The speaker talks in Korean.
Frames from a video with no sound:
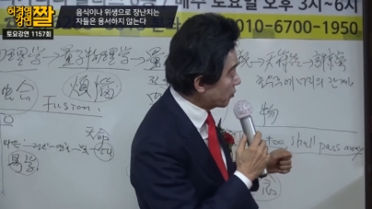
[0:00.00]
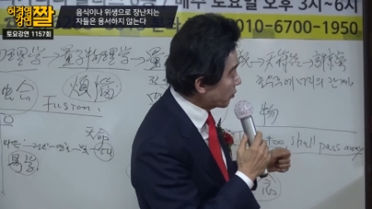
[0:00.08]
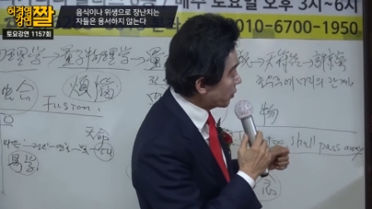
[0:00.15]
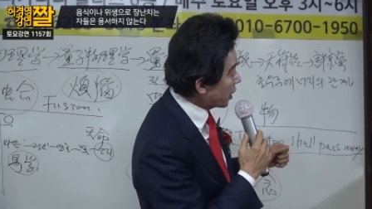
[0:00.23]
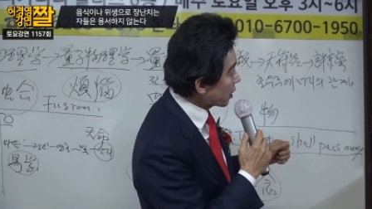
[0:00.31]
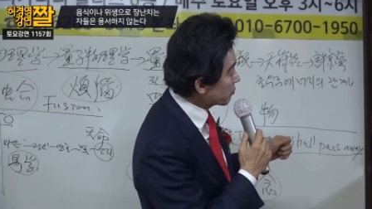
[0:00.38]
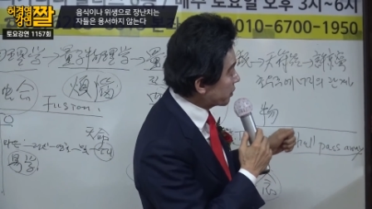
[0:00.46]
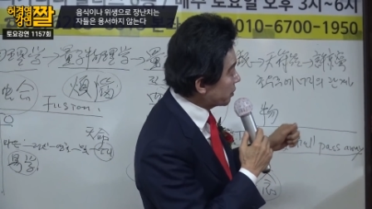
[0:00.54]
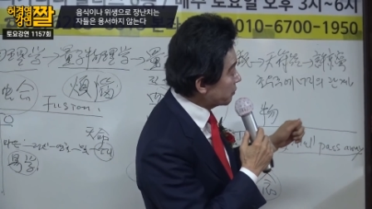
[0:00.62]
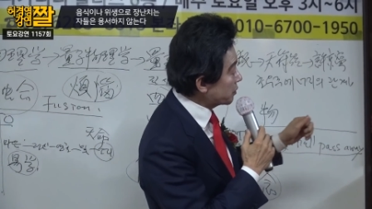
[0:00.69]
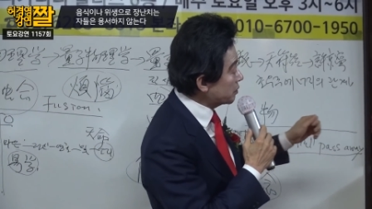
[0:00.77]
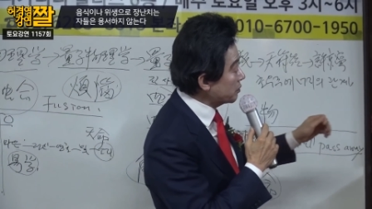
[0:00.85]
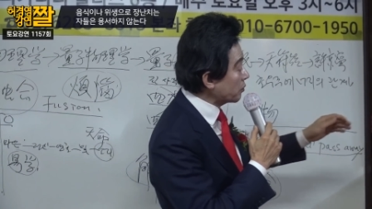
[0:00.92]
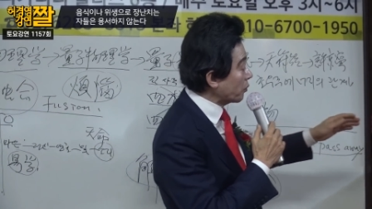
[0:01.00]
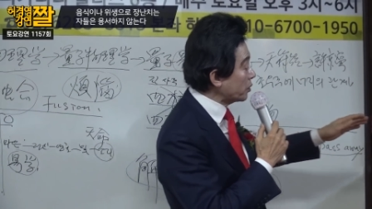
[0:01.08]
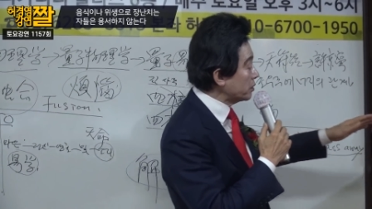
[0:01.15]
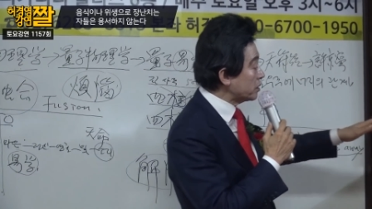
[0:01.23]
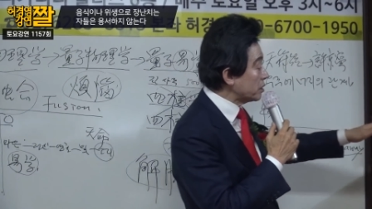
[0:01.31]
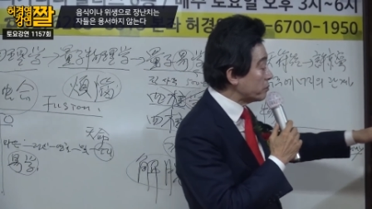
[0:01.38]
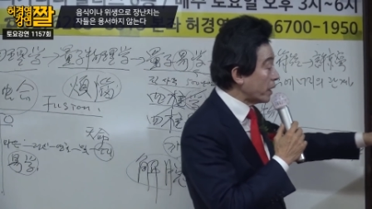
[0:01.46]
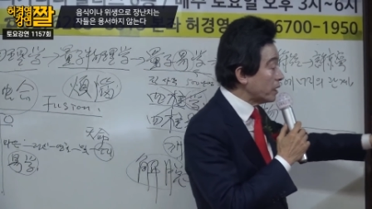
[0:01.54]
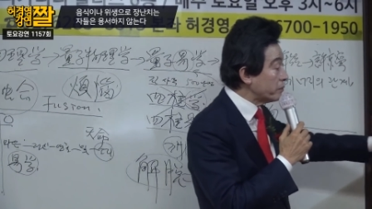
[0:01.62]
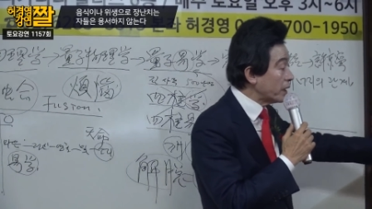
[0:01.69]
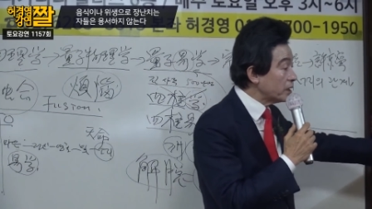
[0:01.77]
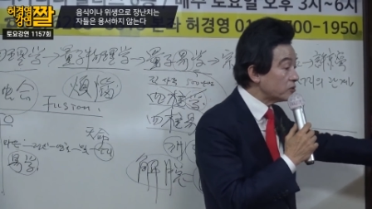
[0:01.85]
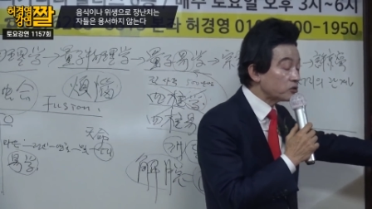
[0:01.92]
요양병원은 노인들이
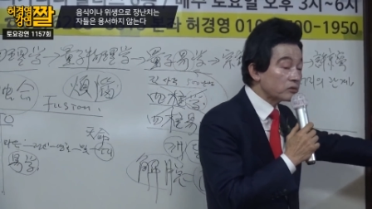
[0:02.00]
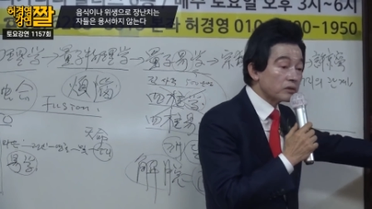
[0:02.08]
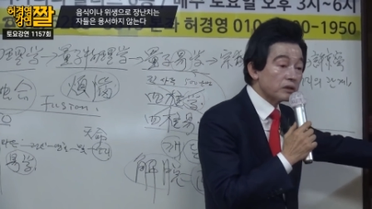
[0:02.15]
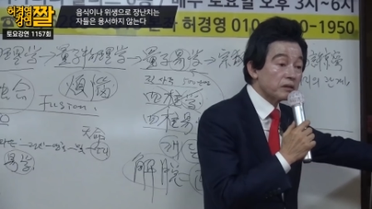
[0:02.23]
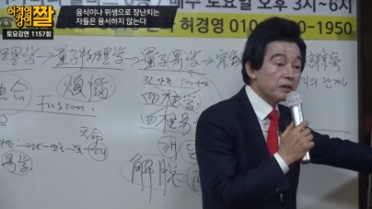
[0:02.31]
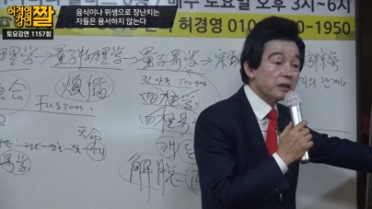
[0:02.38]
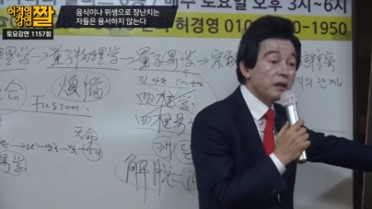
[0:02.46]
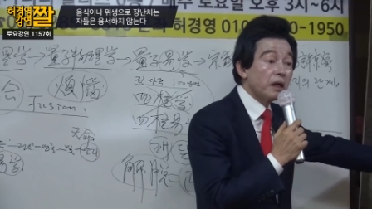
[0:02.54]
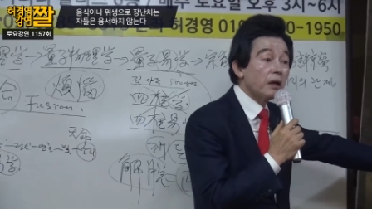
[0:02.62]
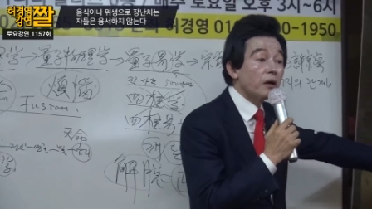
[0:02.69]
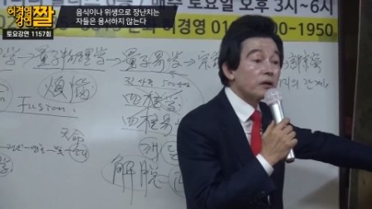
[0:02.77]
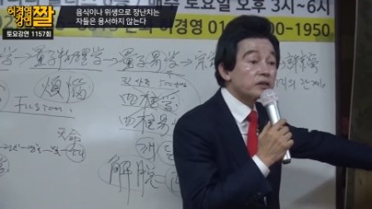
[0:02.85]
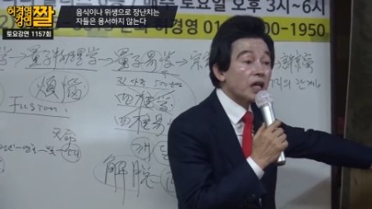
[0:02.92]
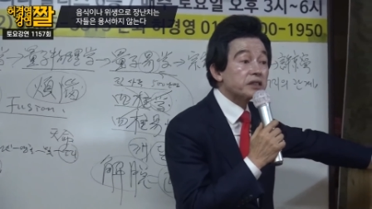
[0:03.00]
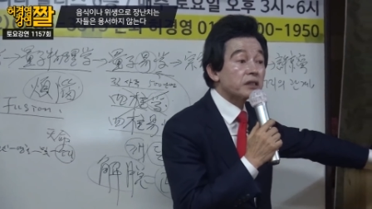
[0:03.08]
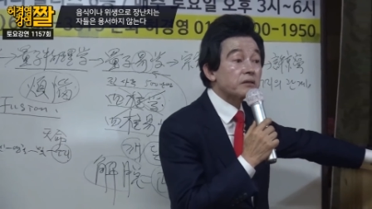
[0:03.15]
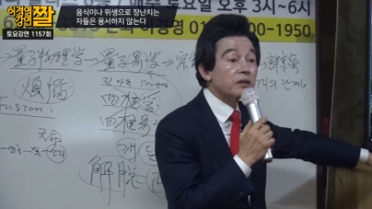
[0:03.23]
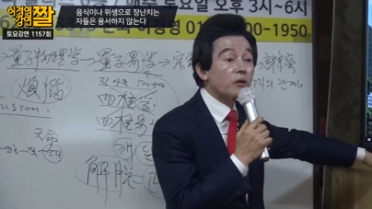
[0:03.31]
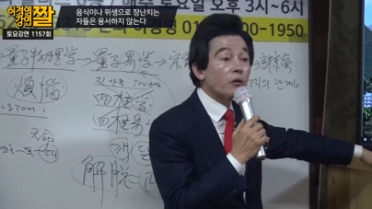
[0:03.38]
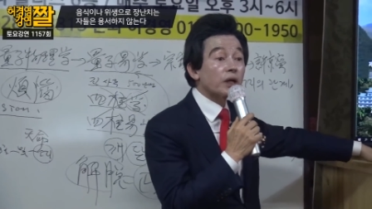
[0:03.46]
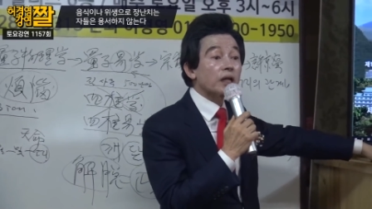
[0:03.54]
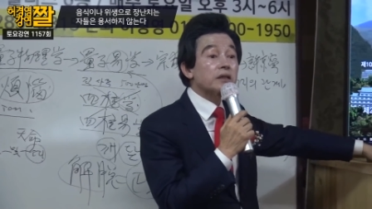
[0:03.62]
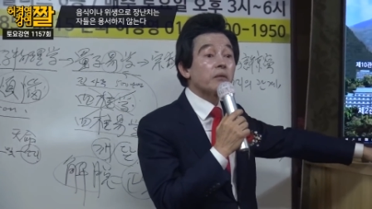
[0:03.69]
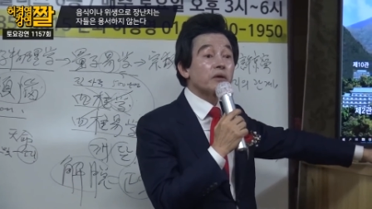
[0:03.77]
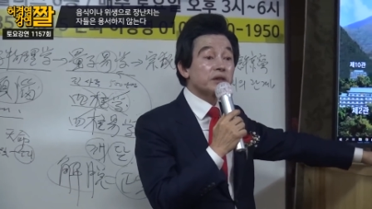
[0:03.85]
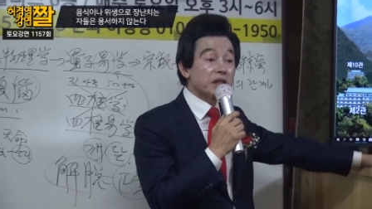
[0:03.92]
빨리빨리 죽는 걸 자식들이
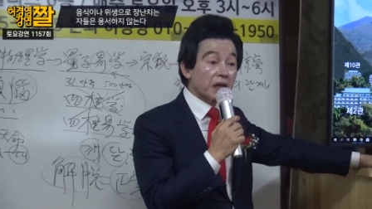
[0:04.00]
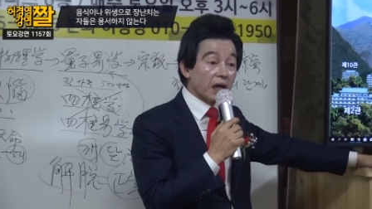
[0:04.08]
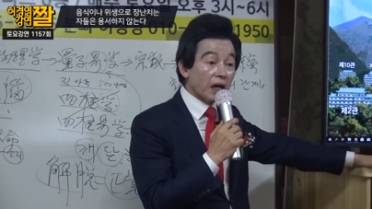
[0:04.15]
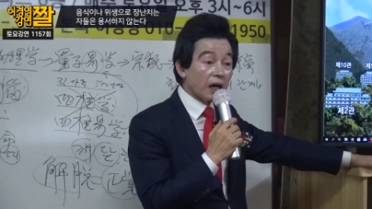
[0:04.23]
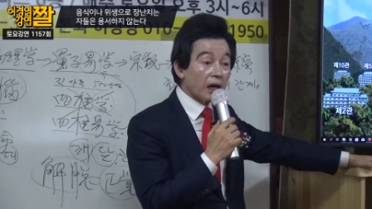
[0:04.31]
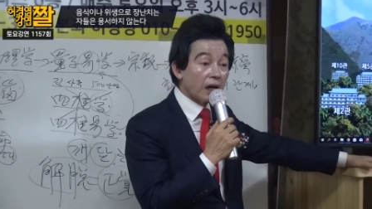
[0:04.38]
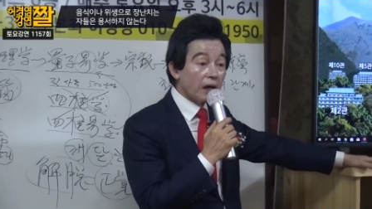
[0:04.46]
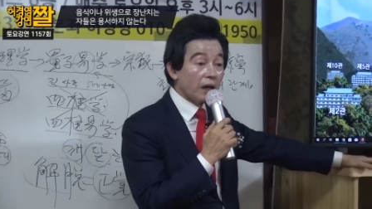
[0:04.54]
원하다 보니까